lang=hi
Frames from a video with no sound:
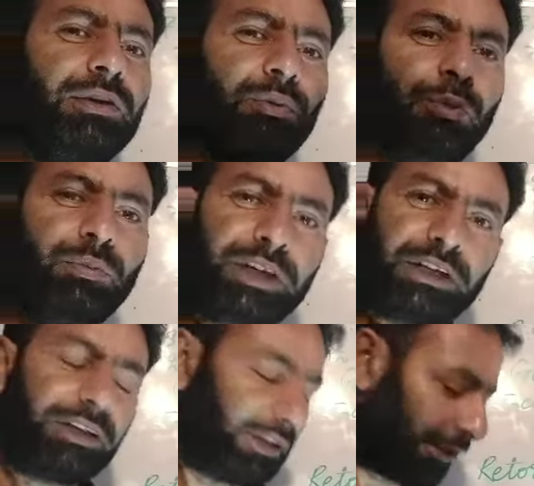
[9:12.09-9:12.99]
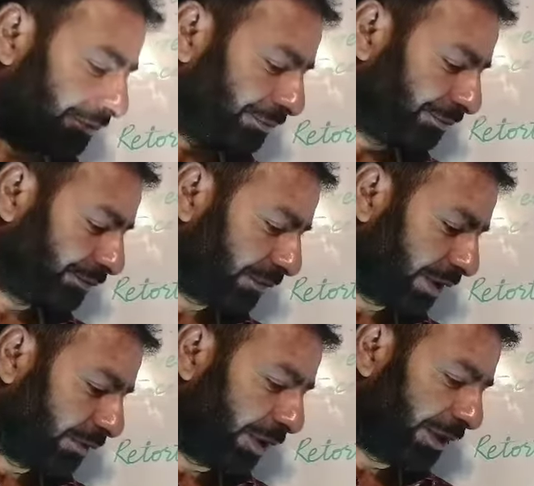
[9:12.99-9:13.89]
वो मटका था
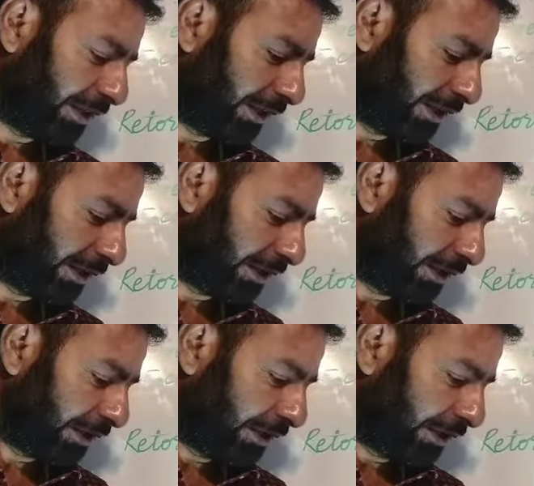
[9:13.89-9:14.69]
पानी लेने के लिए